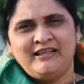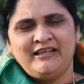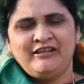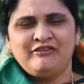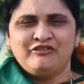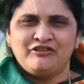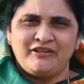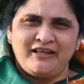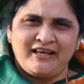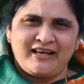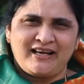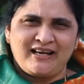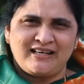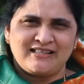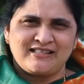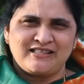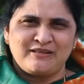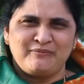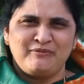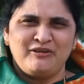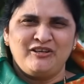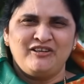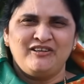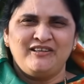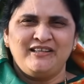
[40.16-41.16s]
యోదయ కాల
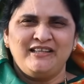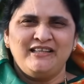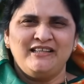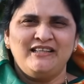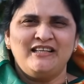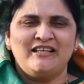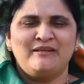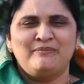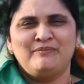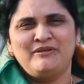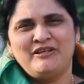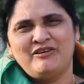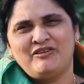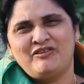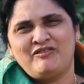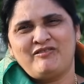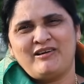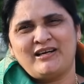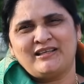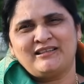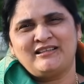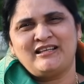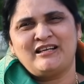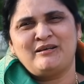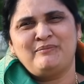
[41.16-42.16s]
సమయంలో ఈ దినం దేవుని
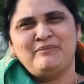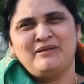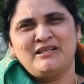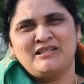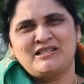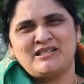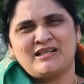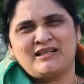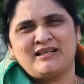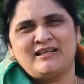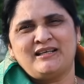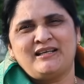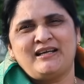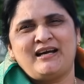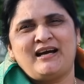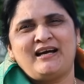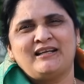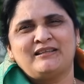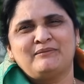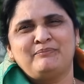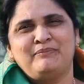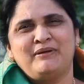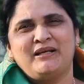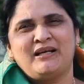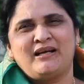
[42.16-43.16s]
వాగ్దానం చక్కటి
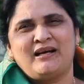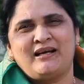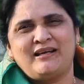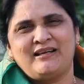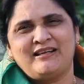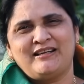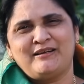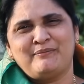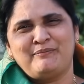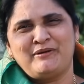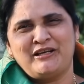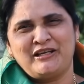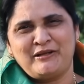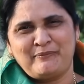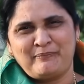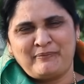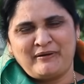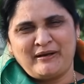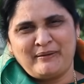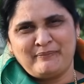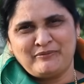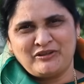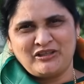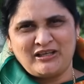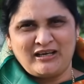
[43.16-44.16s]
ఆత్మీయ కార్యక్రమానికి
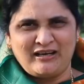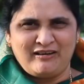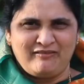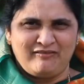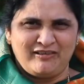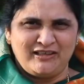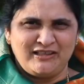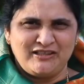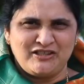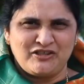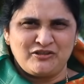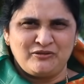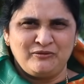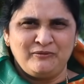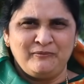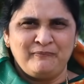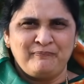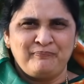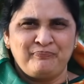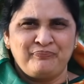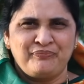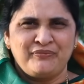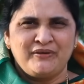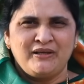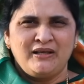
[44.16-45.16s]
ప్రేమతో ఆహ్వానిస్తూ
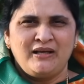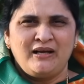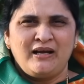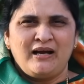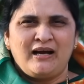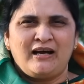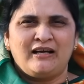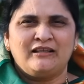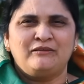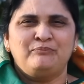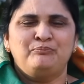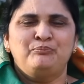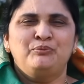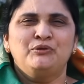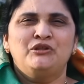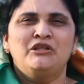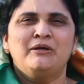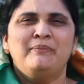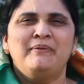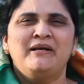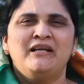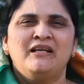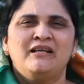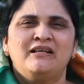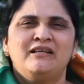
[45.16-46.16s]

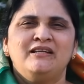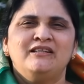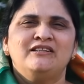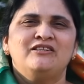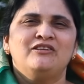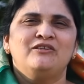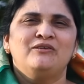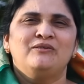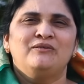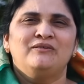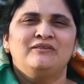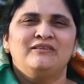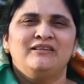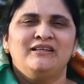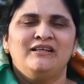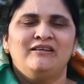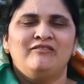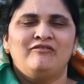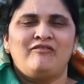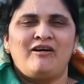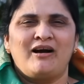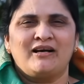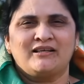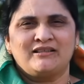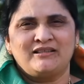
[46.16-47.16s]
అద్భుతమైన రీతిలో
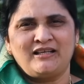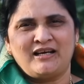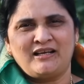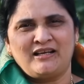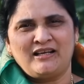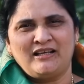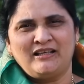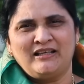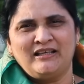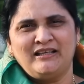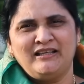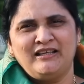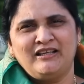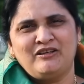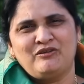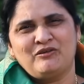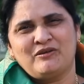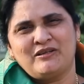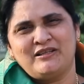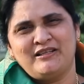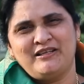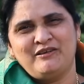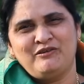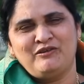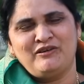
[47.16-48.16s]
వాగ్దానాలన్నీ
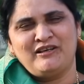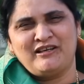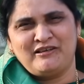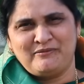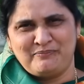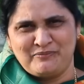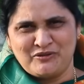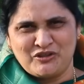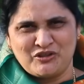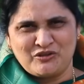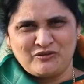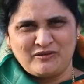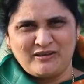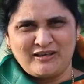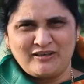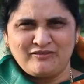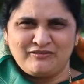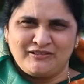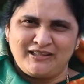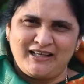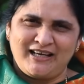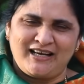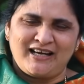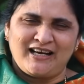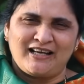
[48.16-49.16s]
కూడా దేవుడు నడిపిస్తున్నాడు
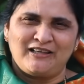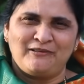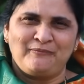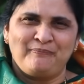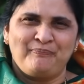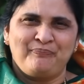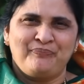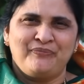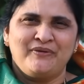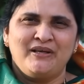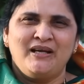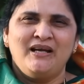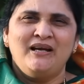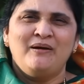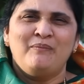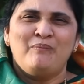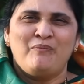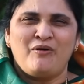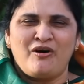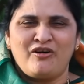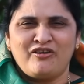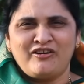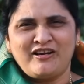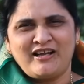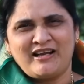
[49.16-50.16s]
ఉదయకాలం
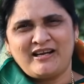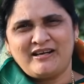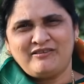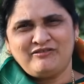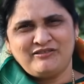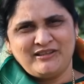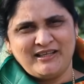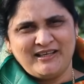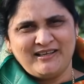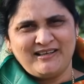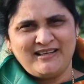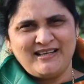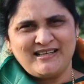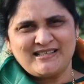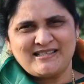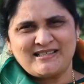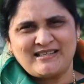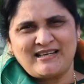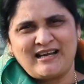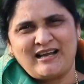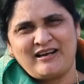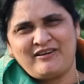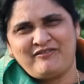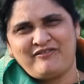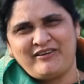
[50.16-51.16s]
బాగున్నారా ఉదయం
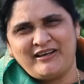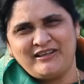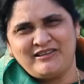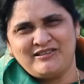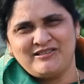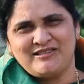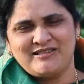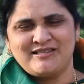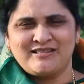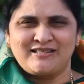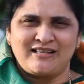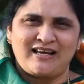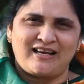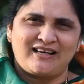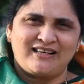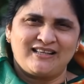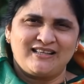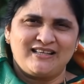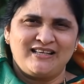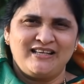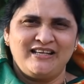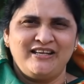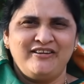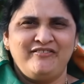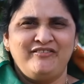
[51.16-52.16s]
లేస్తున్నారా ఫైవ్ టు సిక్స్
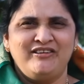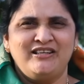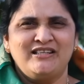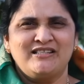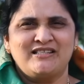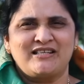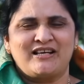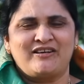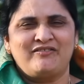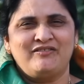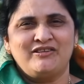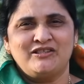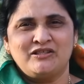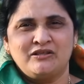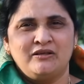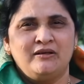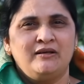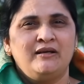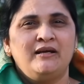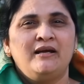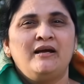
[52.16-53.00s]
ఆరాధన ఈవినింగ్ సర్వీస్